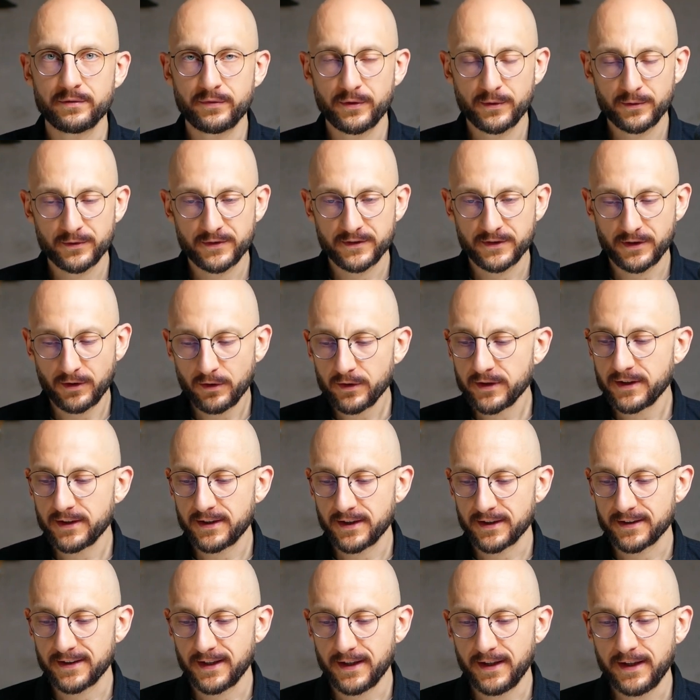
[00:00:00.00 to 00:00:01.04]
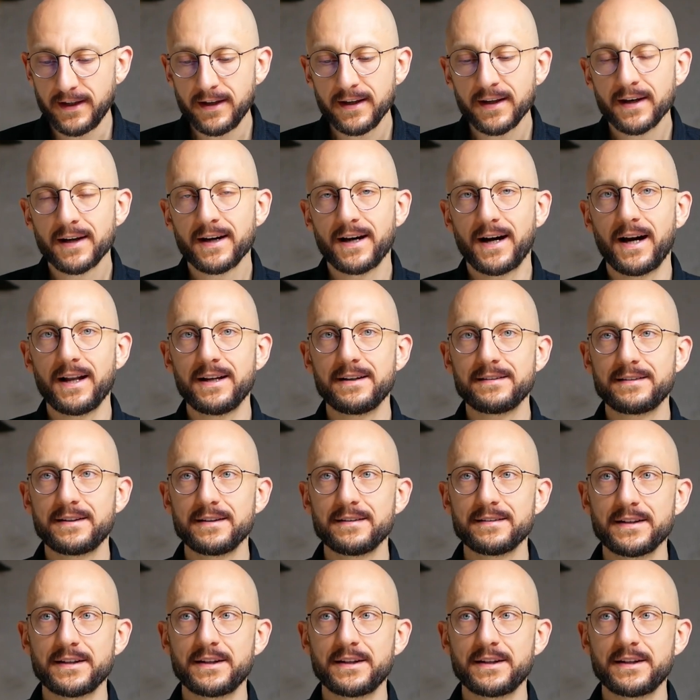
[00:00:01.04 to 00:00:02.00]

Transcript: twoją stronę i tak dalej, ale ten